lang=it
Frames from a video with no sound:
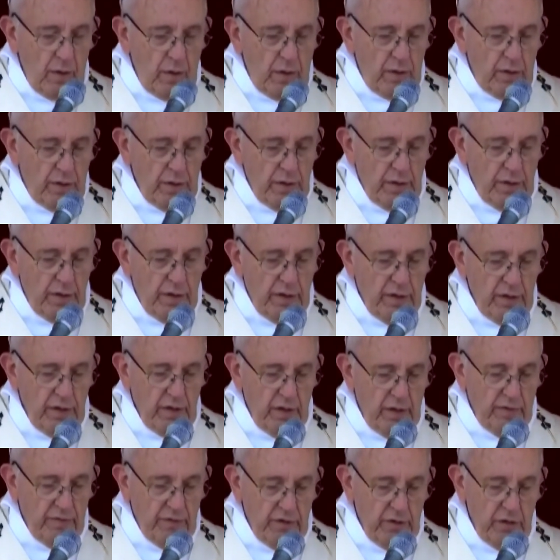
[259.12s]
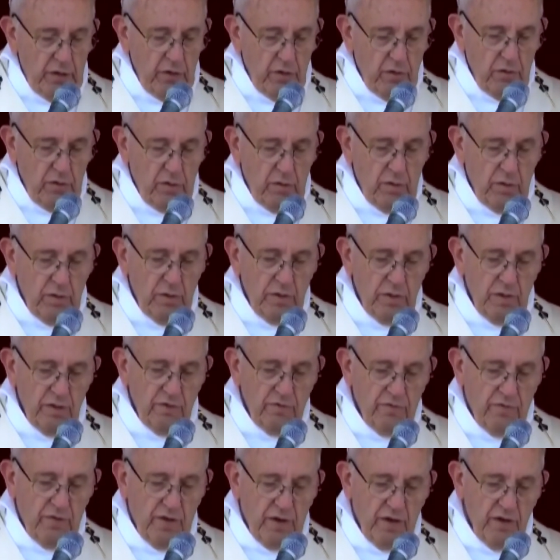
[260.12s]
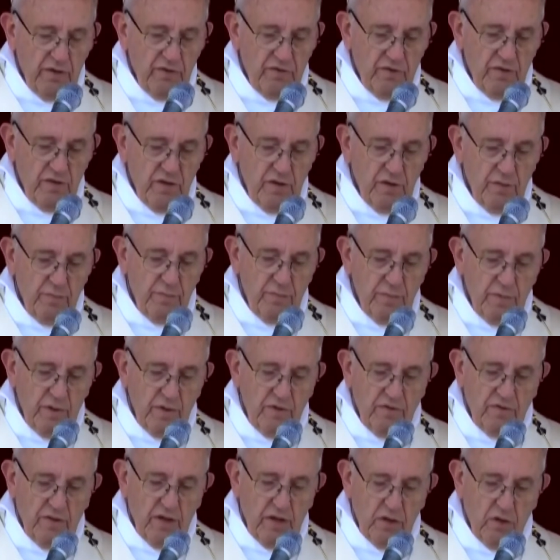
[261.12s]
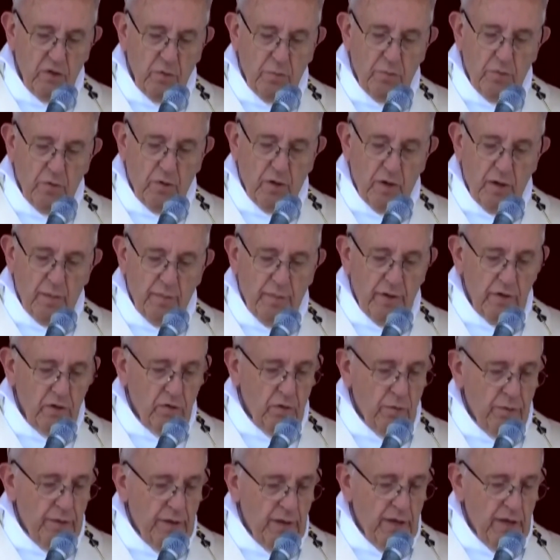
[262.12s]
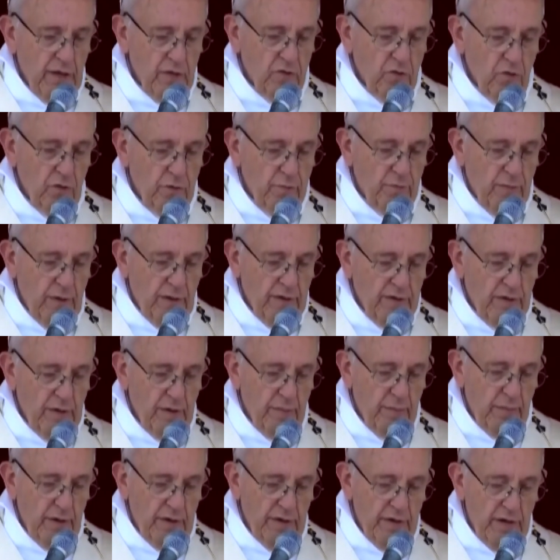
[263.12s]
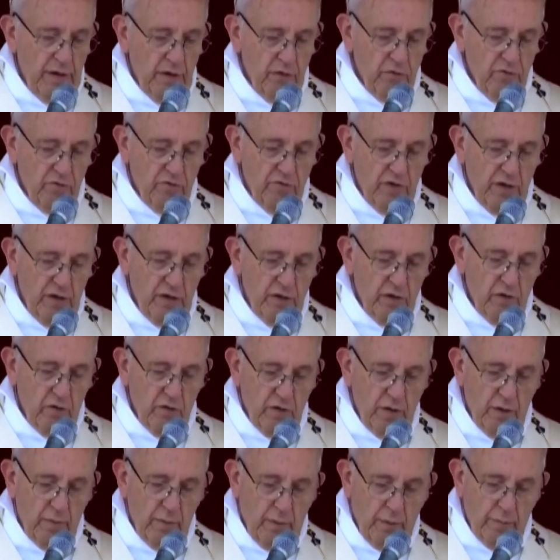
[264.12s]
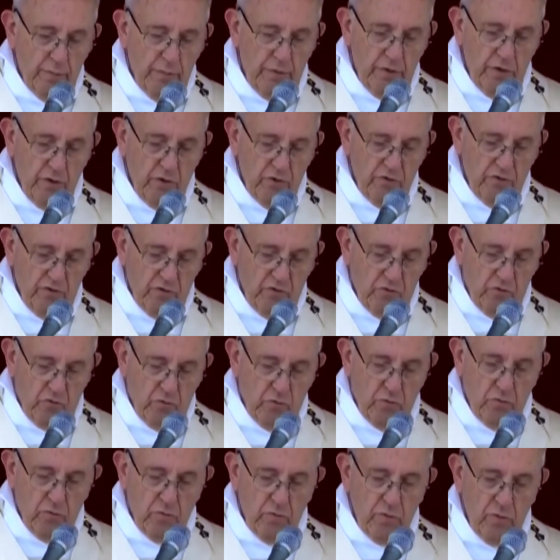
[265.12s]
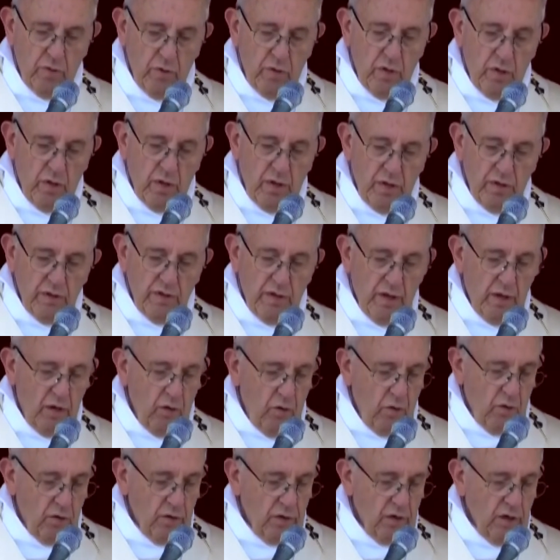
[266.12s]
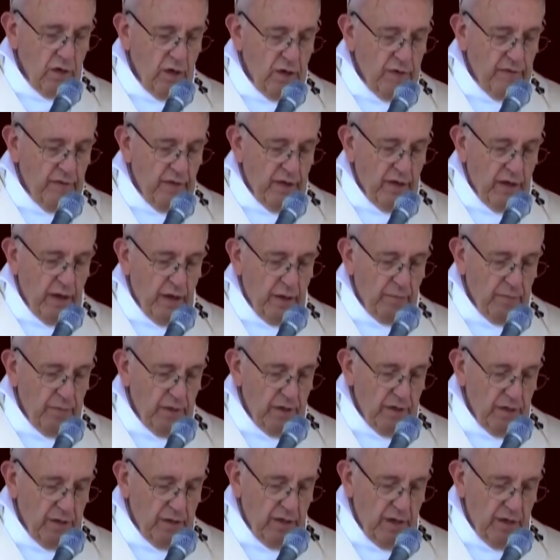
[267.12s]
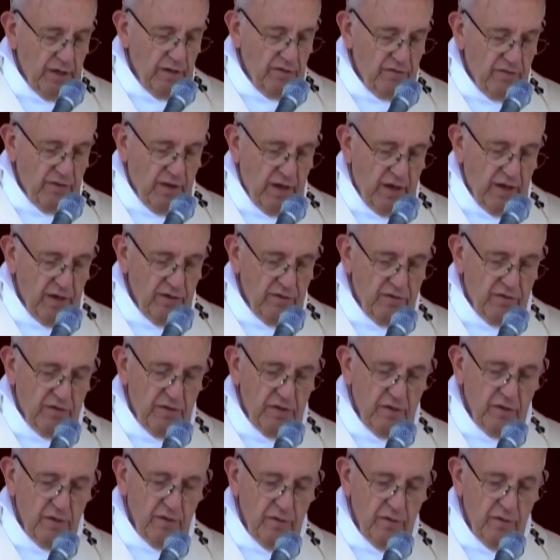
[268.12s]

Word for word: Ieri ad Avignon, in Francia, è stato proclamato beato il padre Maria Eugenio del Bambino Gesù dell'Ordine dei Carmelitani Scalzi,